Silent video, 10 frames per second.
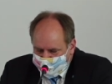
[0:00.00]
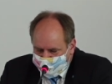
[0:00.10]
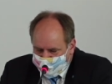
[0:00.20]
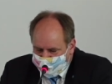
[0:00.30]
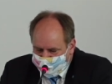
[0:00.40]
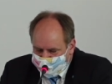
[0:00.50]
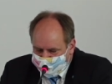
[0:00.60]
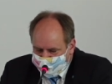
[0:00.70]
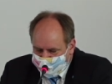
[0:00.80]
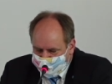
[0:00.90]
Wir
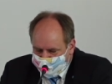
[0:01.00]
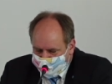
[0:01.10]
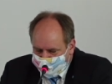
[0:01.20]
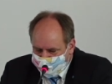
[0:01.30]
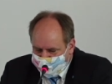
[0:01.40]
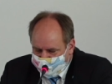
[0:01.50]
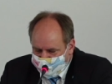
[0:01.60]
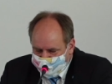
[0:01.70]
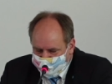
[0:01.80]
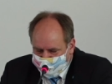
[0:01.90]
erwarten und
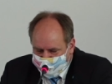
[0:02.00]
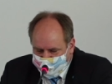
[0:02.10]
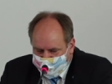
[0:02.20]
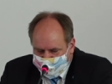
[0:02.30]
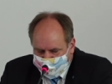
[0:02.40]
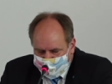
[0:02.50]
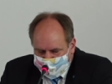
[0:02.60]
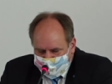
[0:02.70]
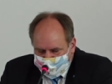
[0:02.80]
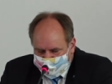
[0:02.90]
erhalten viele
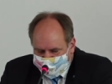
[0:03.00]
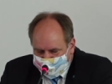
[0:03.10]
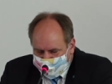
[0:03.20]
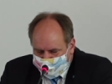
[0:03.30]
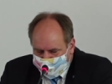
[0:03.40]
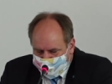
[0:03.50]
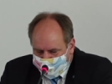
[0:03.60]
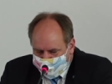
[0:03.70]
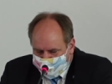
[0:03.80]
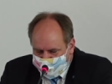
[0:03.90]
Hilfsangebote
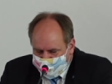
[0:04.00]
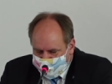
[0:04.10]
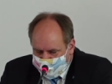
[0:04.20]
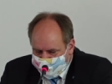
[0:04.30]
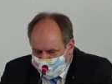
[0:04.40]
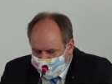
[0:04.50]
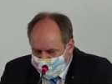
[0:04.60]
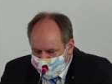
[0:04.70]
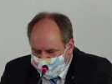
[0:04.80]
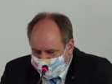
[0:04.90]
und Spenden aus
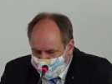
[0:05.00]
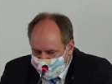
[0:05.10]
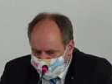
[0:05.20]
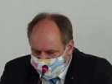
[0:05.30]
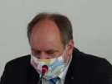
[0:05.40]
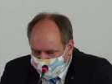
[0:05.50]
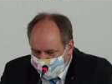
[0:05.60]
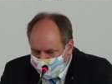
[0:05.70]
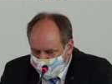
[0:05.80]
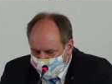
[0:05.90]
allen Teilen der
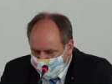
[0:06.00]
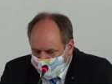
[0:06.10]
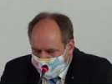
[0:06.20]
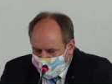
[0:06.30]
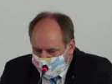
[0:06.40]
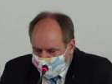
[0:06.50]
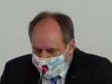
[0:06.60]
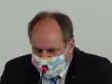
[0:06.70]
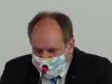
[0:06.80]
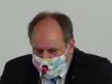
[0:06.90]
Stadt
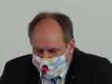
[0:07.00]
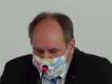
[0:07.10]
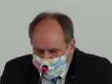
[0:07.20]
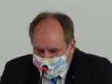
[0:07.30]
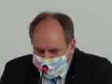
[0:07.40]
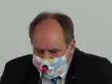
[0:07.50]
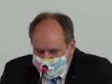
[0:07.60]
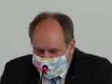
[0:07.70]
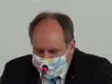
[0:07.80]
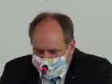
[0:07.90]
und auch aus
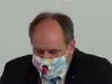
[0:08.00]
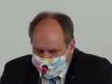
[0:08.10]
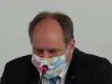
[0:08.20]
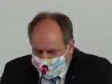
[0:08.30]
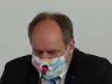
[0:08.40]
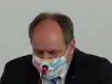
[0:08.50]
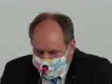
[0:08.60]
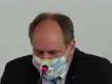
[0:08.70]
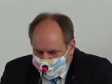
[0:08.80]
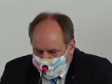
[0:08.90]
allen Teilen der Welt.
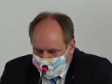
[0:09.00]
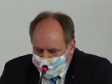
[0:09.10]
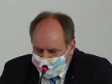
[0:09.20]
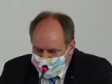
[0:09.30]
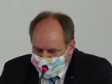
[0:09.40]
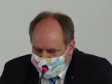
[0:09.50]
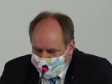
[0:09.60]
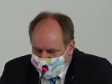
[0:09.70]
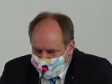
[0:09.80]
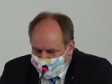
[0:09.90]
Für diesen
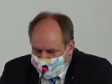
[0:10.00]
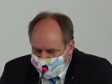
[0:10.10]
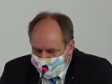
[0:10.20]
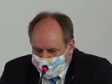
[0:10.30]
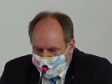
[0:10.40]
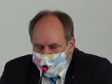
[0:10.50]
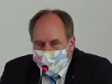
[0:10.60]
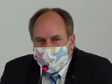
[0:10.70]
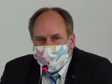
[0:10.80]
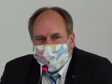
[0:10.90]
Zusammenhalt
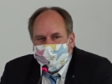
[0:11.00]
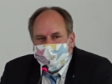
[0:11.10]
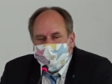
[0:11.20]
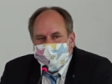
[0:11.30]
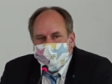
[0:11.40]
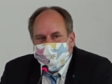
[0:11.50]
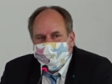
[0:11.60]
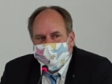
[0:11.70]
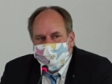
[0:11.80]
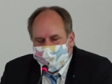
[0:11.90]
können wir
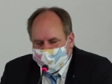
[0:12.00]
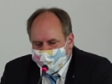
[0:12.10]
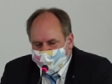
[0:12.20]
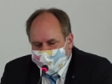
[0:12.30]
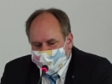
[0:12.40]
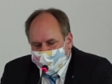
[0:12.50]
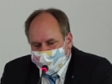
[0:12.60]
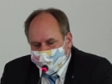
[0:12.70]
sehr dankbar sein.